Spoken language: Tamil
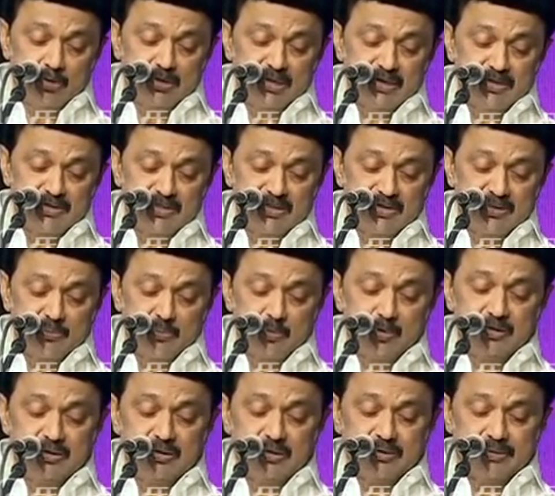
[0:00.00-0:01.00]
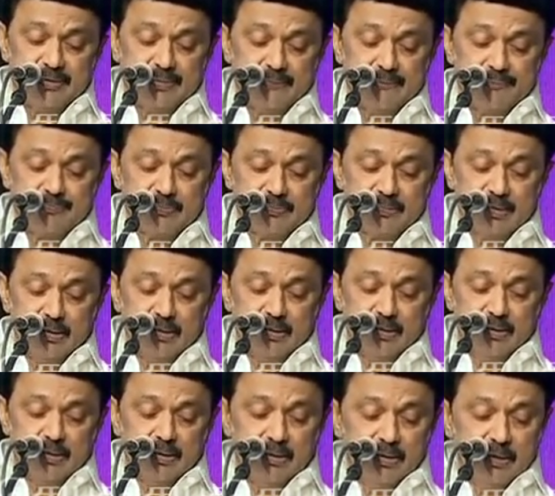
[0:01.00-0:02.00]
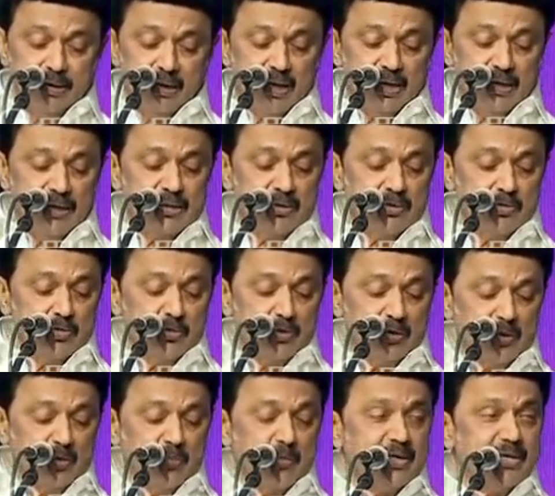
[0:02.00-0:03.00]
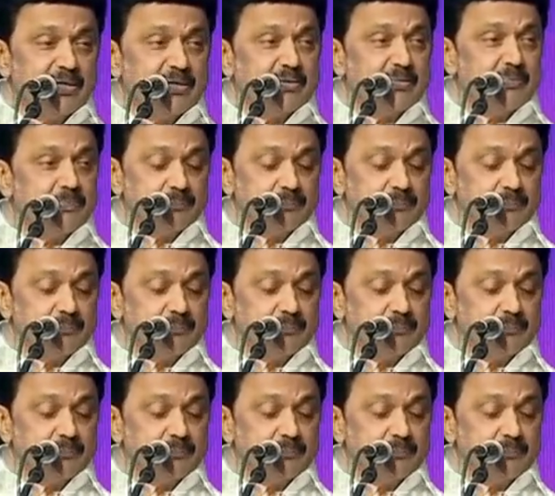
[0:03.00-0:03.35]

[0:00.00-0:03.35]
முதலீடு செய்யும் பொருட்டு ஆயிரம் கோடி ரூபாய்